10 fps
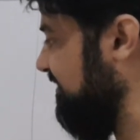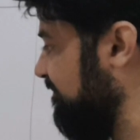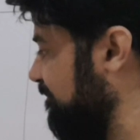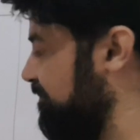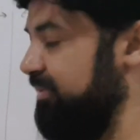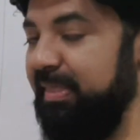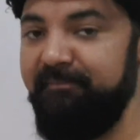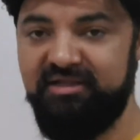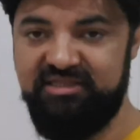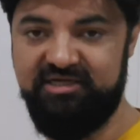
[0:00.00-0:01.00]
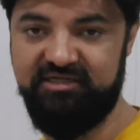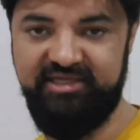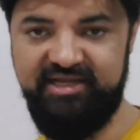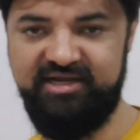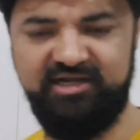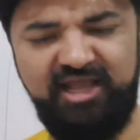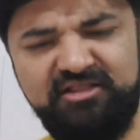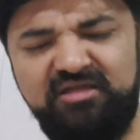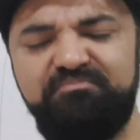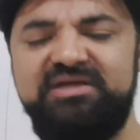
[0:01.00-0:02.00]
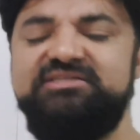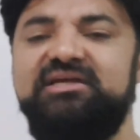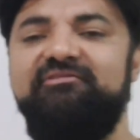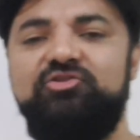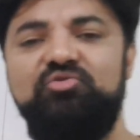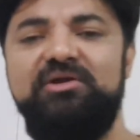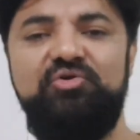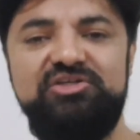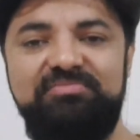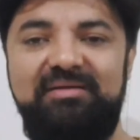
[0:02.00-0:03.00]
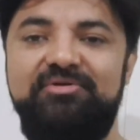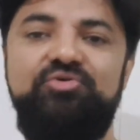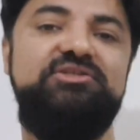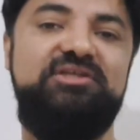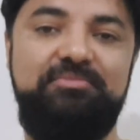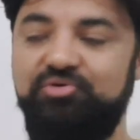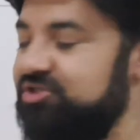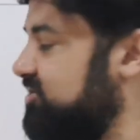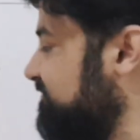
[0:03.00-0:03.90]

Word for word: हम बेसिक करते हैं एक घंटा एकदम बेसिक लेवल तू भी खुश मैं भी खुश सब खुश